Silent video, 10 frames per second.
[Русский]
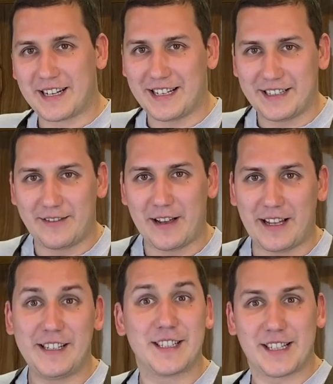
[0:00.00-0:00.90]
трендовое
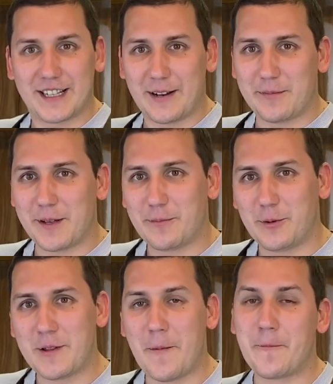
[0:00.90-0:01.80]
инстаграмное
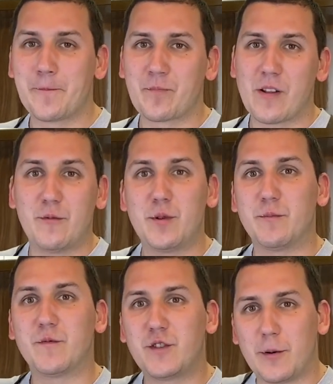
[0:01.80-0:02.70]
блюдо. В общем,
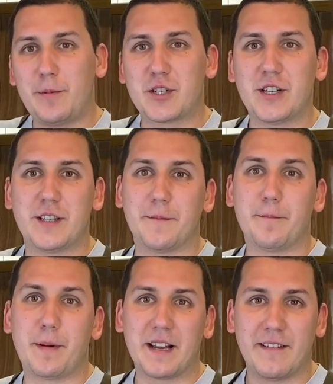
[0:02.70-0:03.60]
все пишите,
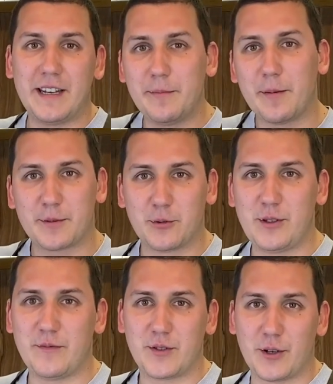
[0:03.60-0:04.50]
поговорим,
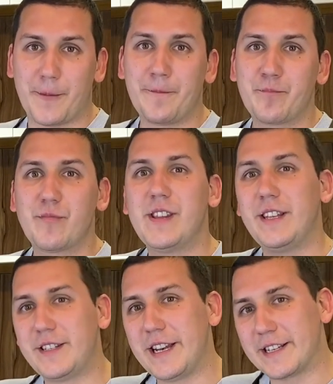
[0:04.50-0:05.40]
обсудим все.
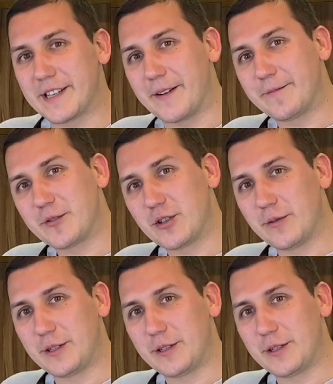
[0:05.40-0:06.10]
Интересно, что вы